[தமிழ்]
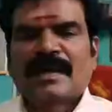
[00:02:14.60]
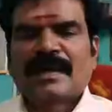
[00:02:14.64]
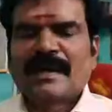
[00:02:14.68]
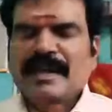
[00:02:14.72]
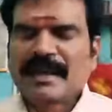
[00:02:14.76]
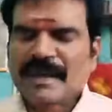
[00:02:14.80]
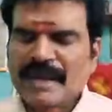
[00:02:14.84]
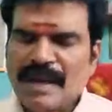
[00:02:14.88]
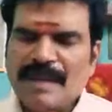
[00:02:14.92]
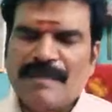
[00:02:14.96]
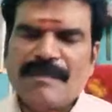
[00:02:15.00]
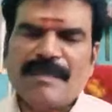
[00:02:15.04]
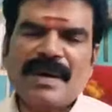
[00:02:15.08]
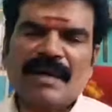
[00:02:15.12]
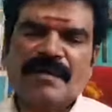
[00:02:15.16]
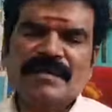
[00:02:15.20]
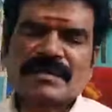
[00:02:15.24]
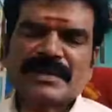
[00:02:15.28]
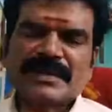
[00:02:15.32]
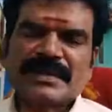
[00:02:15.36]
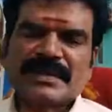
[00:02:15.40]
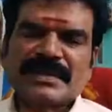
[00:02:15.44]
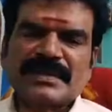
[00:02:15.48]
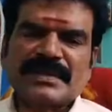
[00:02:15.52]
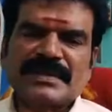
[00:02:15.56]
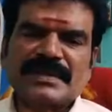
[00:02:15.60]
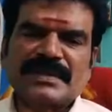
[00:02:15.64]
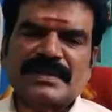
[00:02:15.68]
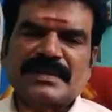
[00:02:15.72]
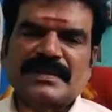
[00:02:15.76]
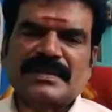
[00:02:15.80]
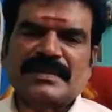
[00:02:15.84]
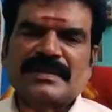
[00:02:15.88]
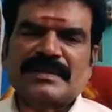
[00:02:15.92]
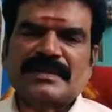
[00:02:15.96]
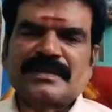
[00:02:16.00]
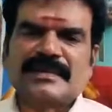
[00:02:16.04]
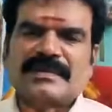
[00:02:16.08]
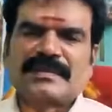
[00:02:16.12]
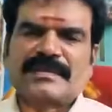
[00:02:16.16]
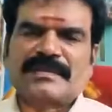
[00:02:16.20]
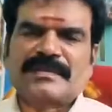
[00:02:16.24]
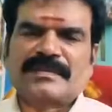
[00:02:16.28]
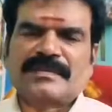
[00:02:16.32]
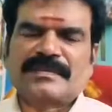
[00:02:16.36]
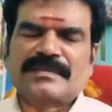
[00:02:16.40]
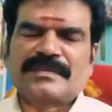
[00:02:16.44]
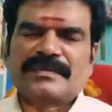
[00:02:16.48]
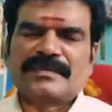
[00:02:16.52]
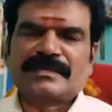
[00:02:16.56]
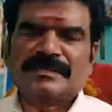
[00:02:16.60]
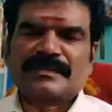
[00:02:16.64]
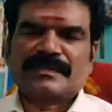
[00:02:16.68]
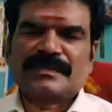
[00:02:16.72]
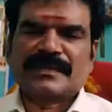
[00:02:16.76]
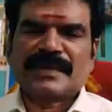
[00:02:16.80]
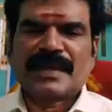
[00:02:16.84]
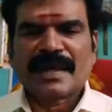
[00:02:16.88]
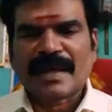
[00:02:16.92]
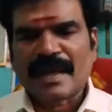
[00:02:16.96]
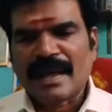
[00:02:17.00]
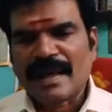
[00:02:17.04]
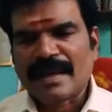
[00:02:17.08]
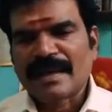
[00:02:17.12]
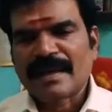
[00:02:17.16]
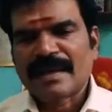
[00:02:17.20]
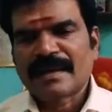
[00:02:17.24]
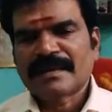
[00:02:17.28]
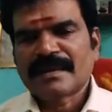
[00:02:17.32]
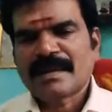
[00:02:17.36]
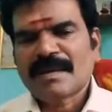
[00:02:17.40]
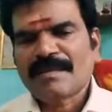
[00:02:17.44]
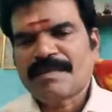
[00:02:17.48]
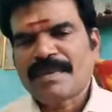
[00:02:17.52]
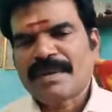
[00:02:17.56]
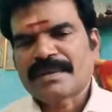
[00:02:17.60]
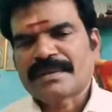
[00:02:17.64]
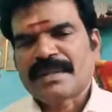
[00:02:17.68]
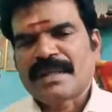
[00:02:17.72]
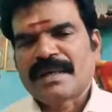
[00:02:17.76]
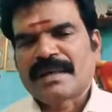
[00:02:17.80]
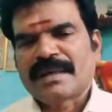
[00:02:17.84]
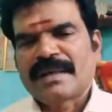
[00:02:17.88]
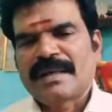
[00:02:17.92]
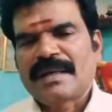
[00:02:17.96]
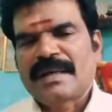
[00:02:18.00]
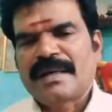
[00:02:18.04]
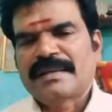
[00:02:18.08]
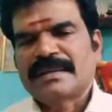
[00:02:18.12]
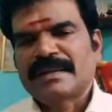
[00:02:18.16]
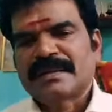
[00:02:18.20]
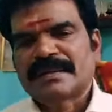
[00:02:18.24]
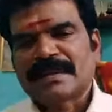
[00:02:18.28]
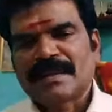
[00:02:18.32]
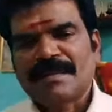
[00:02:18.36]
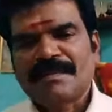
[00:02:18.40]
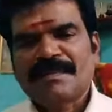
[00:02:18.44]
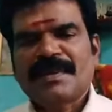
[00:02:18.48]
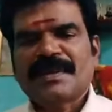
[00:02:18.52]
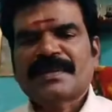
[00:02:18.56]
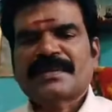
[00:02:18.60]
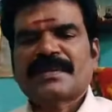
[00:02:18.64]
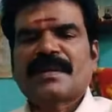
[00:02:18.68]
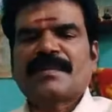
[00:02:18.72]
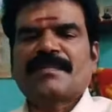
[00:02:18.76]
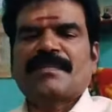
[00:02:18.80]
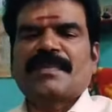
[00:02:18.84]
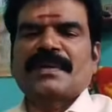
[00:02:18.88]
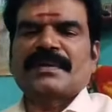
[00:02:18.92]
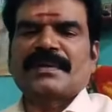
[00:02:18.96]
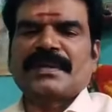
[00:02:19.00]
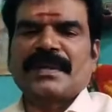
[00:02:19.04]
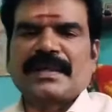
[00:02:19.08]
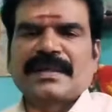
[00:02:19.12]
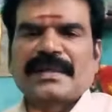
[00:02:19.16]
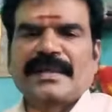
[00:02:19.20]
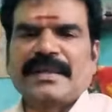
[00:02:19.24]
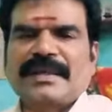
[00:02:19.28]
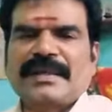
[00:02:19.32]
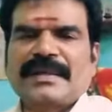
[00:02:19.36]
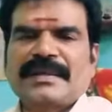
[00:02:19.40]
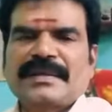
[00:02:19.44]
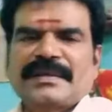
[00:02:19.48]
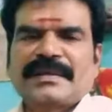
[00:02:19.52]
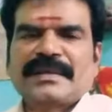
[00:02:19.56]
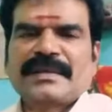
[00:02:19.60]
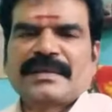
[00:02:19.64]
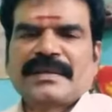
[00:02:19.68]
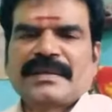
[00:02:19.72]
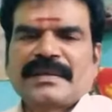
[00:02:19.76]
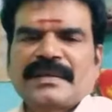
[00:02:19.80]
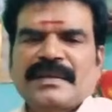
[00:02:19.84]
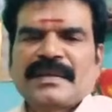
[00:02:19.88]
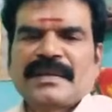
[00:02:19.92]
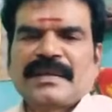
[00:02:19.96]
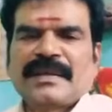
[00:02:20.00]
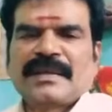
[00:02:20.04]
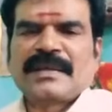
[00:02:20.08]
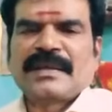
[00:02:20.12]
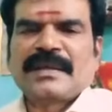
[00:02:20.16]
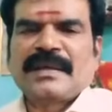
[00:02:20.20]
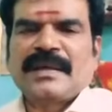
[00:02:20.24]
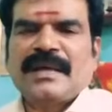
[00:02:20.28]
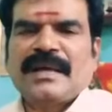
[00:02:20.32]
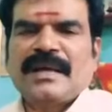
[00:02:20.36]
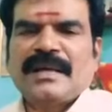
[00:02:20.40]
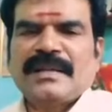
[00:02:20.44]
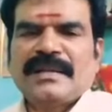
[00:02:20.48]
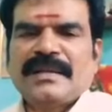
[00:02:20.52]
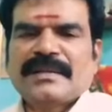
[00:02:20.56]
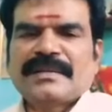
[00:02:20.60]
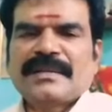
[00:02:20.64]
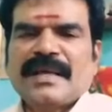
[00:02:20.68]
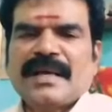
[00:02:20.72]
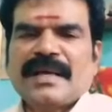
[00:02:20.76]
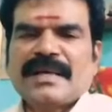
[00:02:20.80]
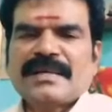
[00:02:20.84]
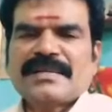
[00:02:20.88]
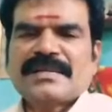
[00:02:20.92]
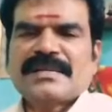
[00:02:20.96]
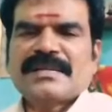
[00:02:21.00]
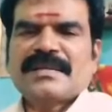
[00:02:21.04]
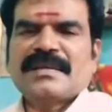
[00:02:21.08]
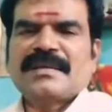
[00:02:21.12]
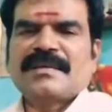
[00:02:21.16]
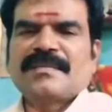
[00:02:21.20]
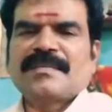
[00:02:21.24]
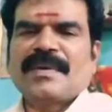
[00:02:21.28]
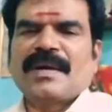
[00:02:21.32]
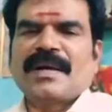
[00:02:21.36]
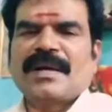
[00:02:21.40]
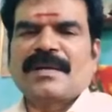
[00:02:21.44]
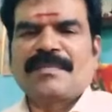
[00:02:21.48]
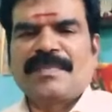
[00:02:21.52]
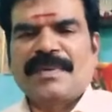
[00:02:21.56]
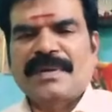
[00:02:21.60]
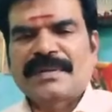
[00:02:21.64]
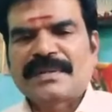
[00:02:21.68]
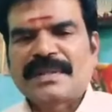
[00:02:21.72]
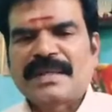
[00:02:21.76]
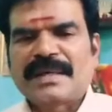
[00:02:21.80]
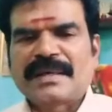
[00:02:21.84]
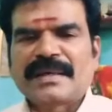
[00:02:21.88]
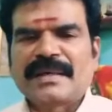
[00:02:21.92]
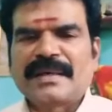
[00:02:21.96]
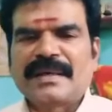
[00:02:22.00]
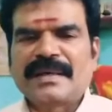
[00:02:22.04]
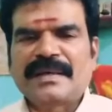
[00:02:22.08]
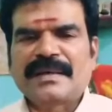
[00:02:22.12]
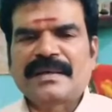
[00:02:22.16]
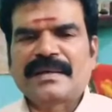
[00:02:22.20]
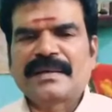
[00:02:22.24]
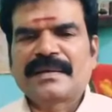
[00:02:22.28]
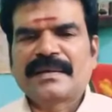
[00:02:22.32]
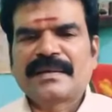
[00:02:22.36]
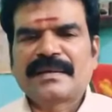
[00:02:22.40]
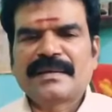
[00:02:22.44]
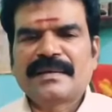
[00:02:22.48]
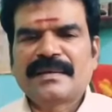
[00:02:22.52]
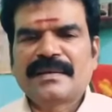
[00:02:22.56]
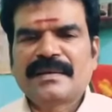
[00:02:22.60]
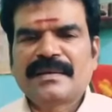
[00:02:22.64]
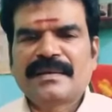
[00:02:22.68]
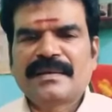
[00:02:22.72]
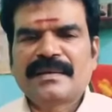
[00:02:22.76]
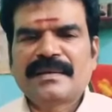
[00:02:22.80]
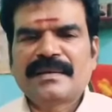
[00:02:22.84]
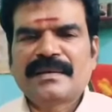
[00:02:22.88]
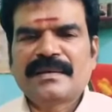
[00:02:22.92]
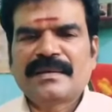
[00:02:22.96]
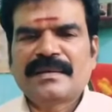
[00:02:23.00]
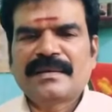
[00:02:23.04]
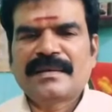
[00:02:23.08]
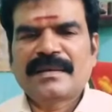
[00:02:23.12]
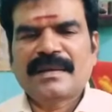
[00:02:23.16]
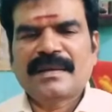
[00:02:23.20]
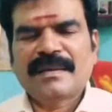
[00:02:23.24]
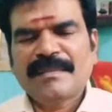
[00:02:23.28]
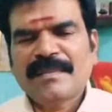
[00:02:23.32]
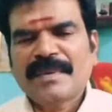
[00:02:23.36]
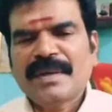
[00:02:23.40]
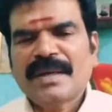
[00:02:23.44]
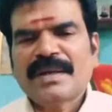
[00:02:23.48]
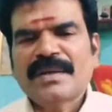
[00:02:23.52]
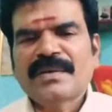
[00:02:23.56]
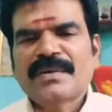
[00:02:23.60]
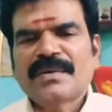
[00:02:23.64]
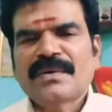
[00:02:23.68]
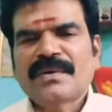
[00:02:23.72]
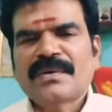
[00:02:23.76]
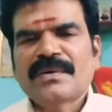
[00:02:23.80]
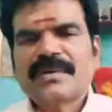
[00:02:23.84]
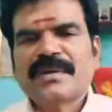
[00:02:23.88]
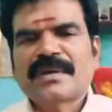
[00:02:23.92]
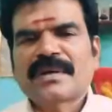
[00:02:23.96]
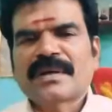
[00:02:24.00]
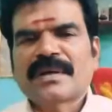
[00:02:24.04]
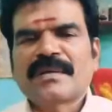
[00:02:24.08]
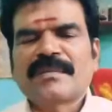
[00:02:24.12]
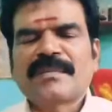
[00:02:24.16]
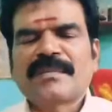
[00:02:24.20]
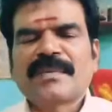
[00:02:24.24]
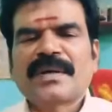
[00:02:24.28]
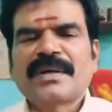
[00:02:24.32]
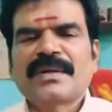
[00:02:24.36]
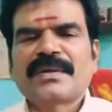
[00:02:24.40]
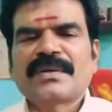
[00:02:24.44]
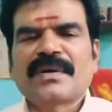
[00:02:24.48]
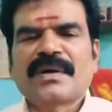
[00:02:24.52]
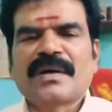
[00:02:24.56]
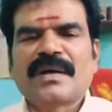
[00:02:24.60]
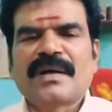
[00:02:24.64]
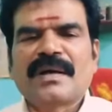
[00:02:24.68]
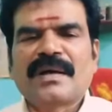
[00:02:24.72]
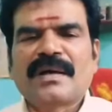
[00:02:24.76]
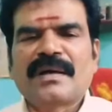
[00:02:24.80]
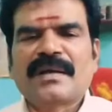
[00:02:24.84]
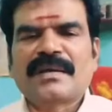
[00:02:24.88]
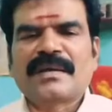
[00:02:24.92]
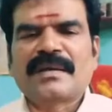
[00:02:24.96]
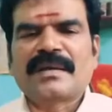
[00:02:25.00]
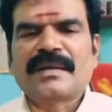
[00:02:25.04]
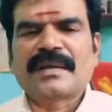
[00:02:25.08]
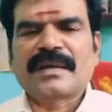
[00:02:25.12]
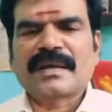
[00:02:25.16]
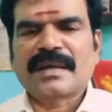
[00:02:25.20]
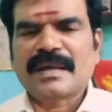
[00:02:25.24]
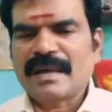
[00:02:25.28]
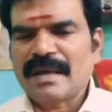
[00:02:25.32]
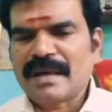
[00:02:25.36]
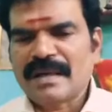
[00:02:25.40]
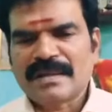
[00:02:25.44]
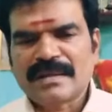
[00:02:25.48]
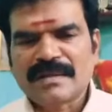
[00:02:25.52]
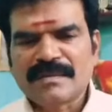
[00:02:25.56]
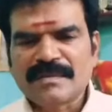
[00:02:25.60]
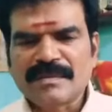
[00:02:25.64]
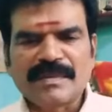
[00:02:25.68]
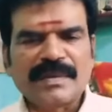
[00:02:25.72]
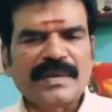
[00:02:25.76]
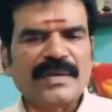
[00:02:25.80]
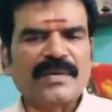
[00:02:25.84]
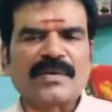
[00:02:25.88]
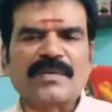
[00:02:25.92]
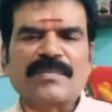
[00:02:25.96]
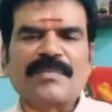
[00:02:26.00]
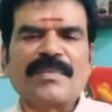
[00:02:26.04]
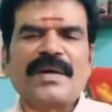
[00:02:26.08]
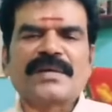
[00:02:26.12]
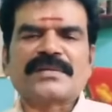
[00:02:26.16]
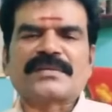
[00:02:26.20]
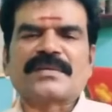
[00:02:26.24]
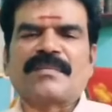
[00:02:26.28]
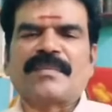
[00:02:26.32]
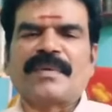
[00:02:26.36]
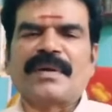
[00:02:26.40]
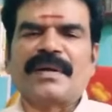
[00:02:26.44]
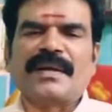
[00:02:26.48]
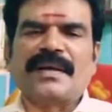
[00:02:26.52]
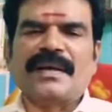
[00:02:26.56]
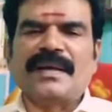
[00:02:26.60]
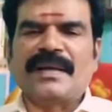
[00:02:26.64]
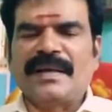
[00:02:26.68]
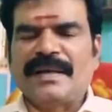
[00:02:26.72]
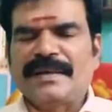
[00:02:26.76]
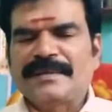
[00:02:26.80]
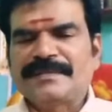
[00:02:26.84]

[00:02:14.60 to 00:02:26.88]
எங்கள் அம்மா வந்து எங்கள் அண்ணனை தான் பார்த்தாங்க அல்லது என் தம்பியை தான் பார்த்தாங்க அல்லது என் தங்கச்சி மாற பார்த்தாங்க என் மேலேயோ எங்கள் மேலேயோ எங்கள் அண்ணதம்பி மேலே ஒரு பாசமாக இல்லை